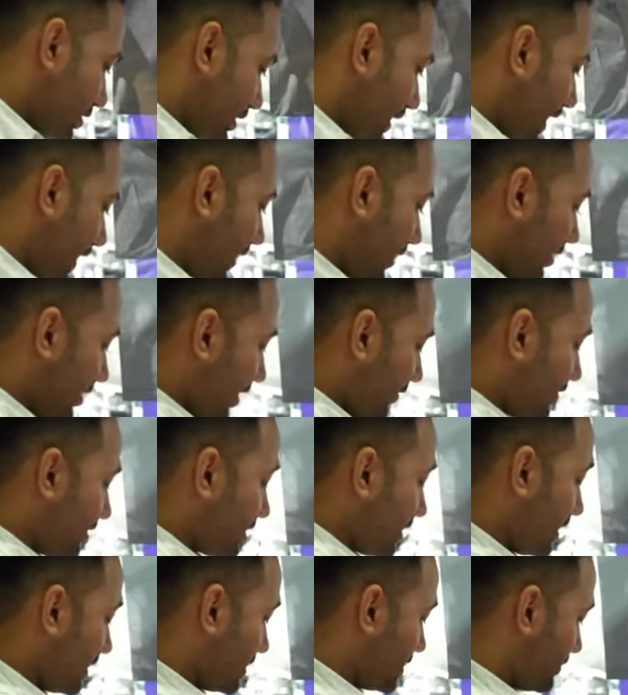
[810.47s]
स्टाइल काफ़ी
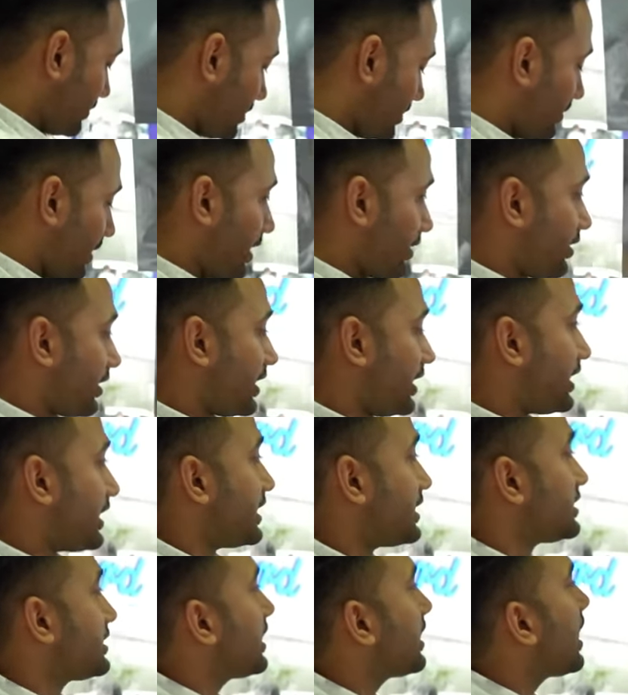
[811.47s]
ज़्यादा सामान रखने
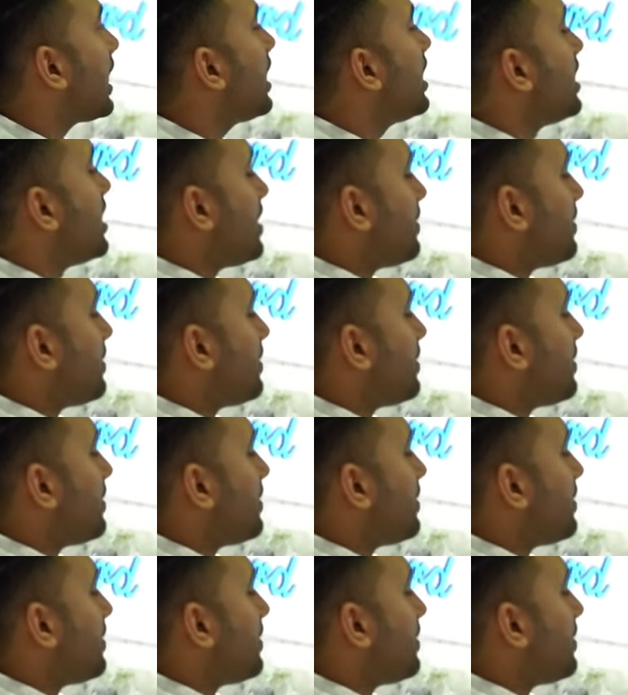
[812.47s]
की जगह